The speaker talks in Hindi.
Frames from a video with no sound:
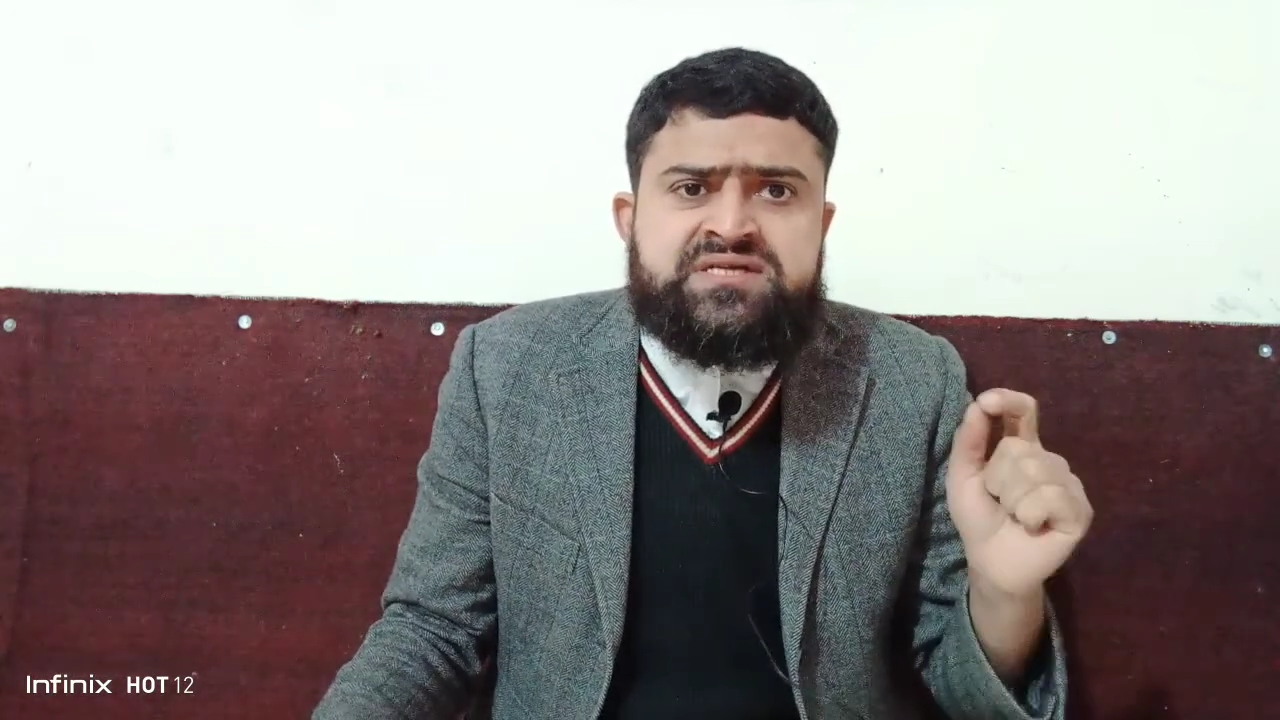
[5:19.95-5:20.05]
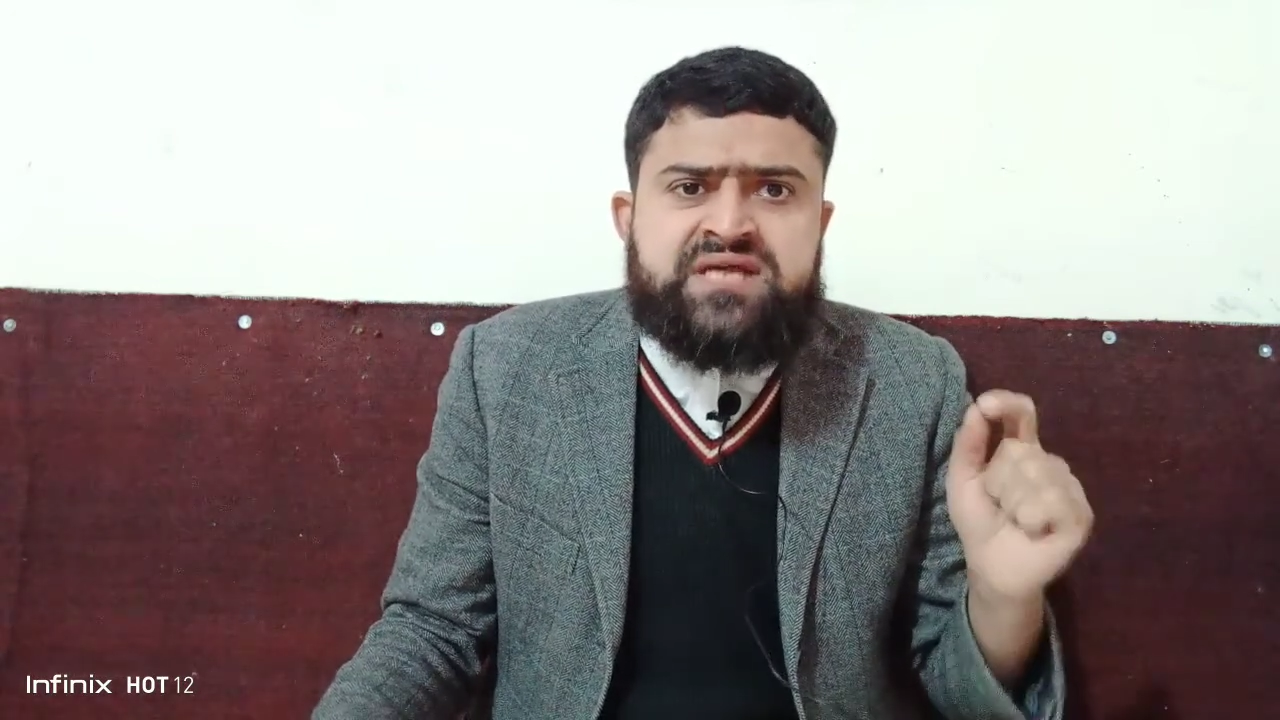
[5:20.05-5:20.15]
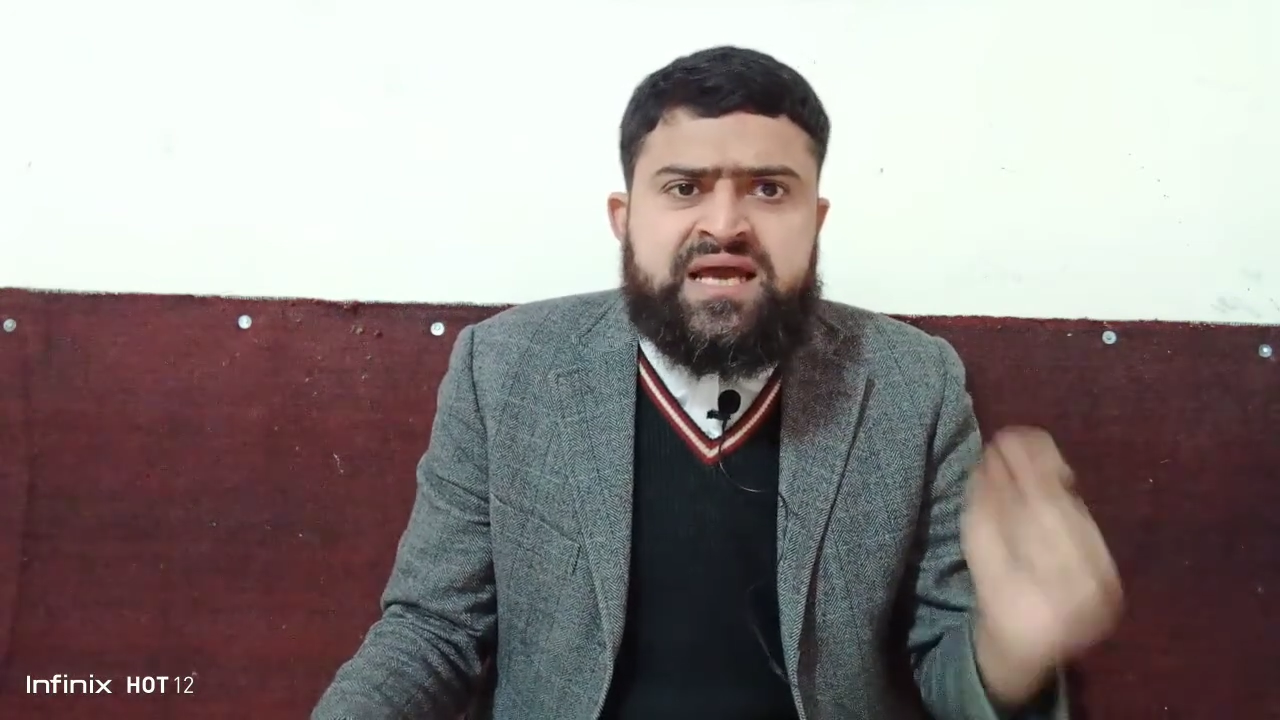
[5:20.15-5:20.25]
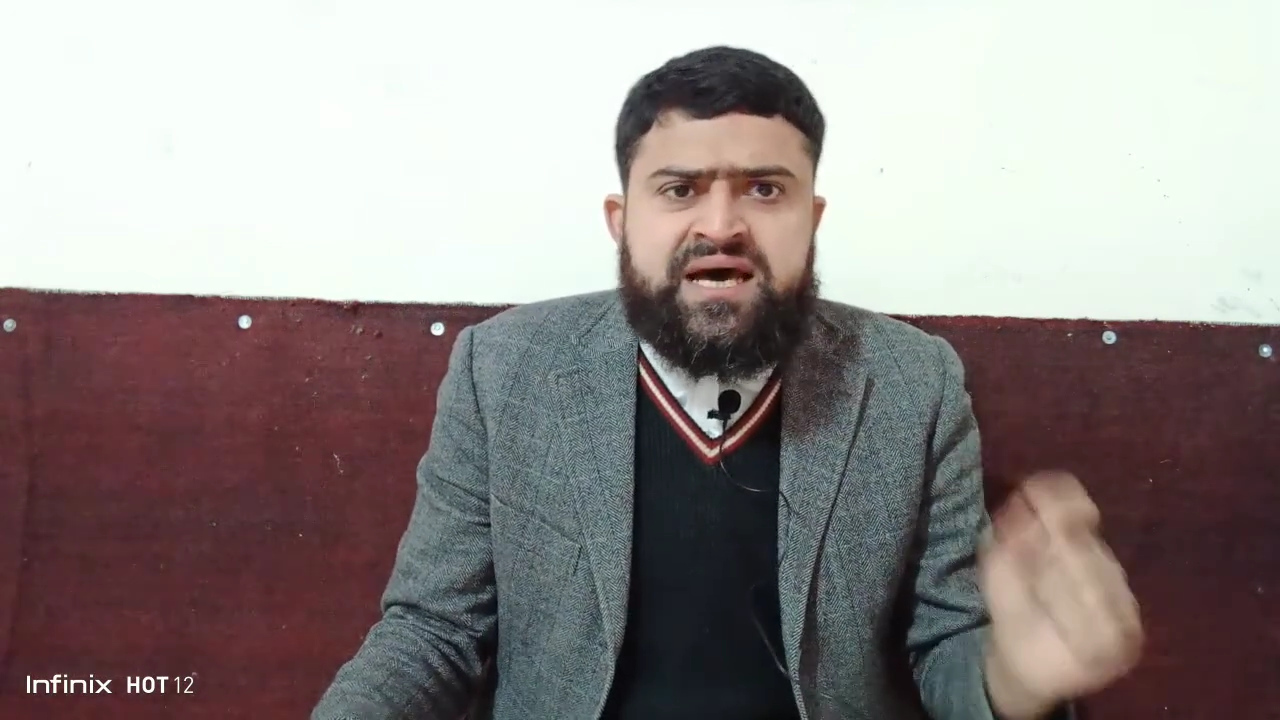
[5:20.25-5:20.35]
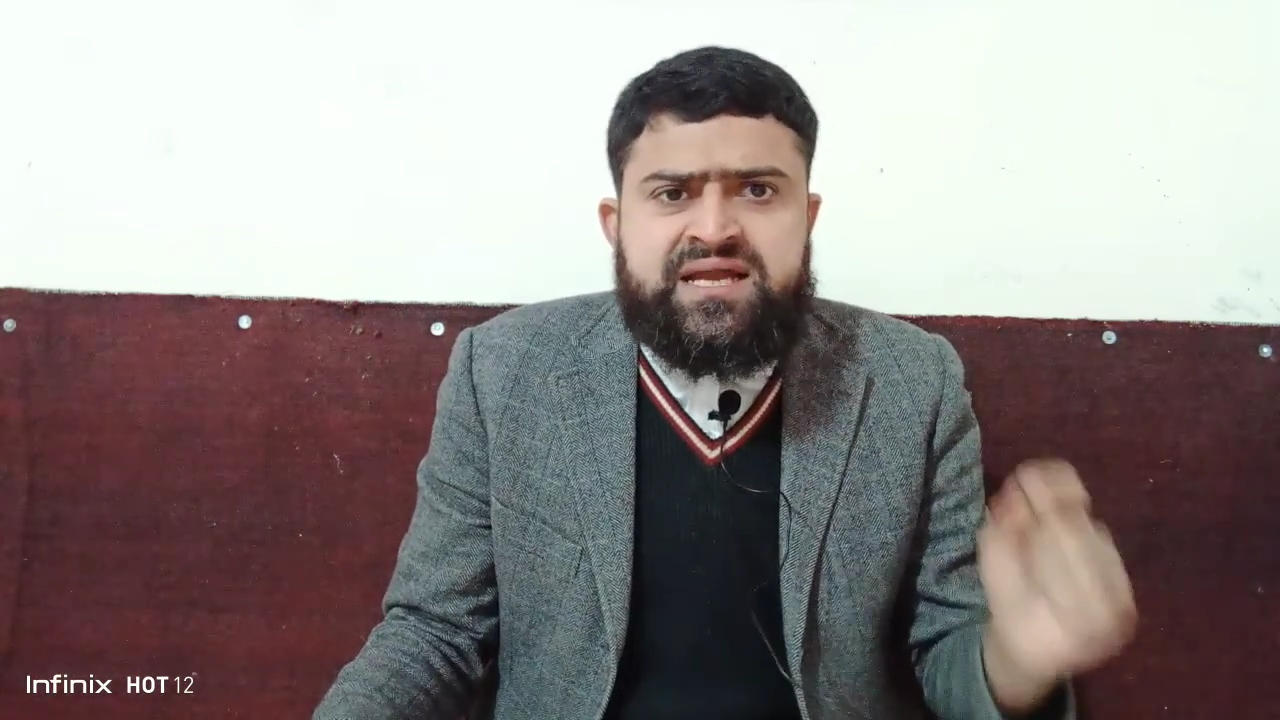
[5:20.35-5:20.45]

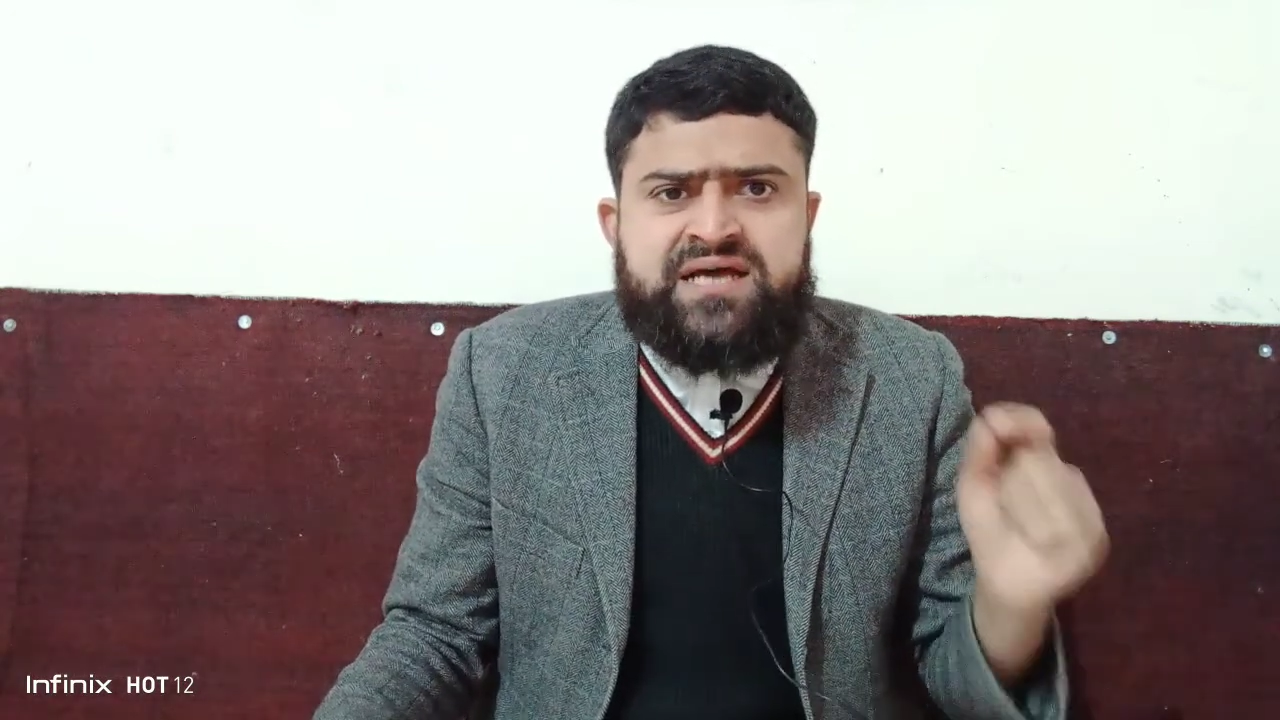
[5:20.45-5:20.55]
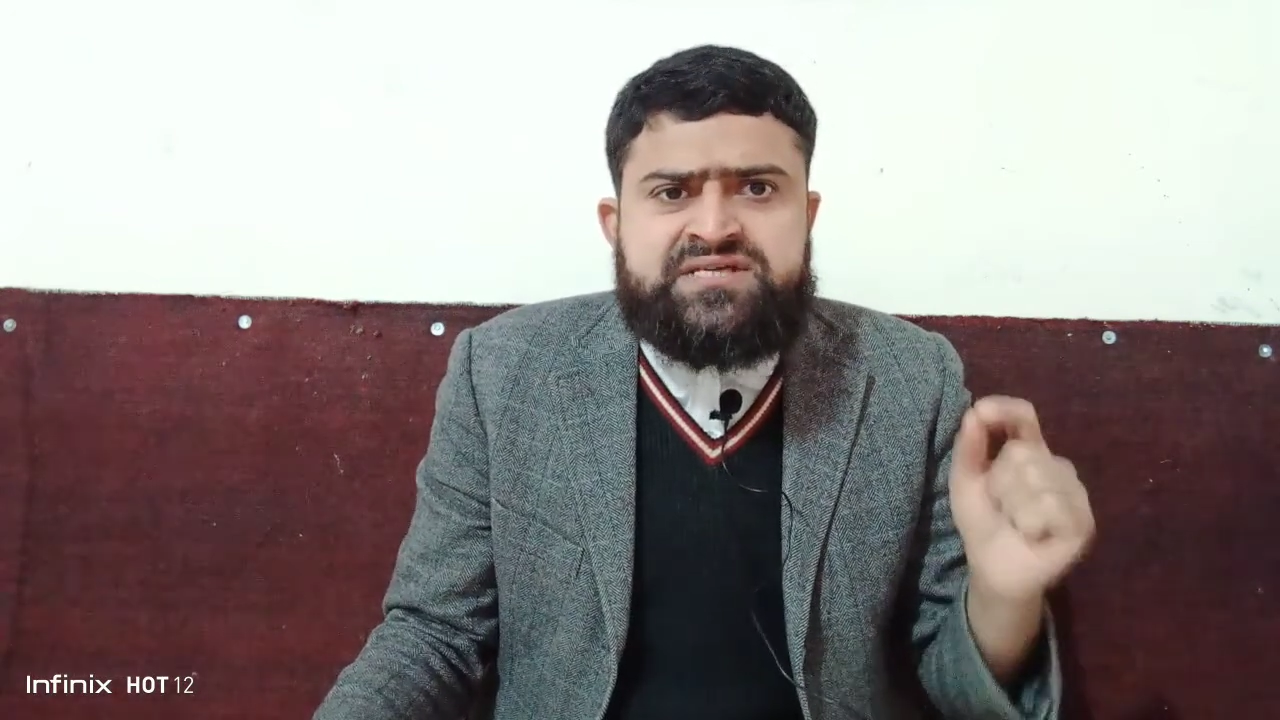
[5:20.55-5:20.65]
सालाना